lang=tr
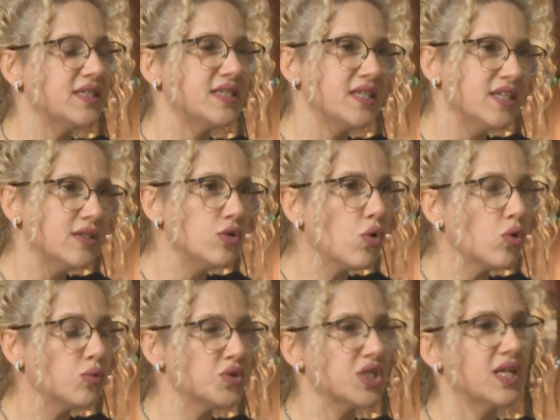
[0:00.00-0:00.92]
sihirli
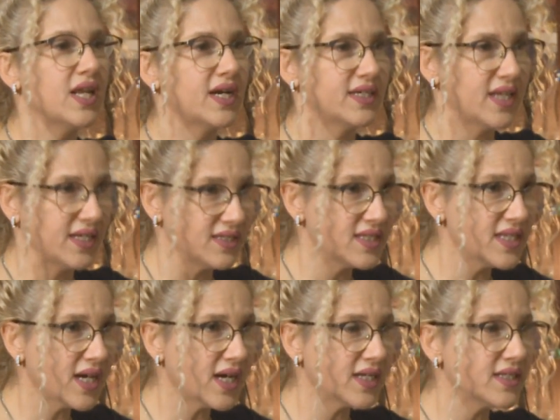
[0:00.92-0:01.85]
objelerden
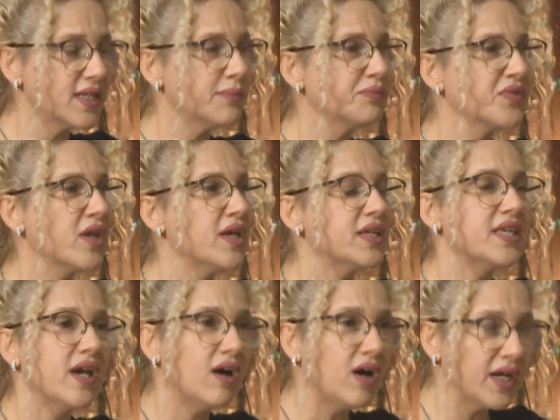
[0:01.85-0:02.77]
ziyade
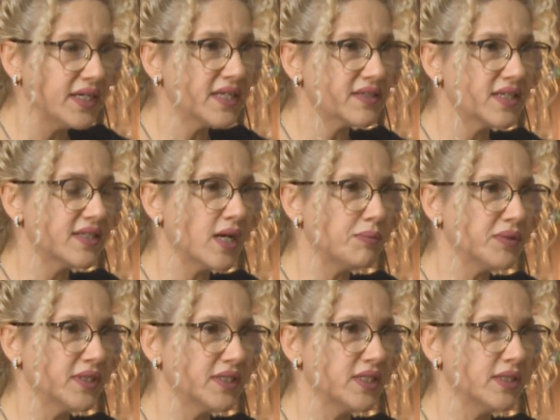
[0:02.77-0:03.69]
kehanet
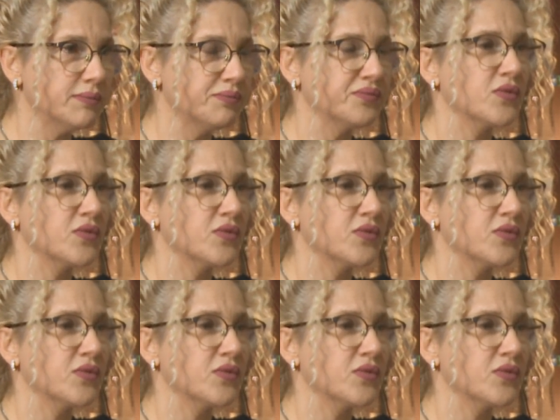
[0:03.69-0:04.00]
kitapları,